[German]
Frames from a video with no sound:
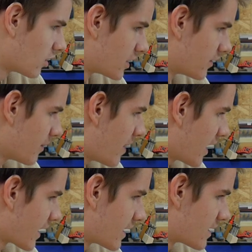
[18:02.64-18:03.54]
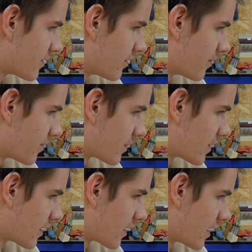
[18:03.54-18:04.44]
Leute, wir machen jetzt...
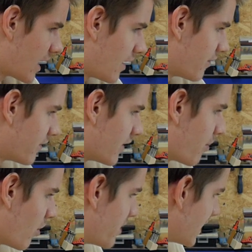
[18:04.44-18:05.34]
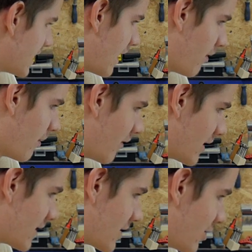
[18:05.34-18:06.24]
Ja, wir probieren jetzt einfach mal
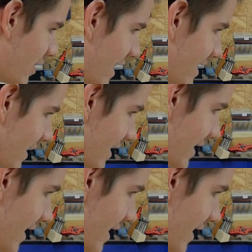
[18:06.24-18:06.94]
was zu lasern das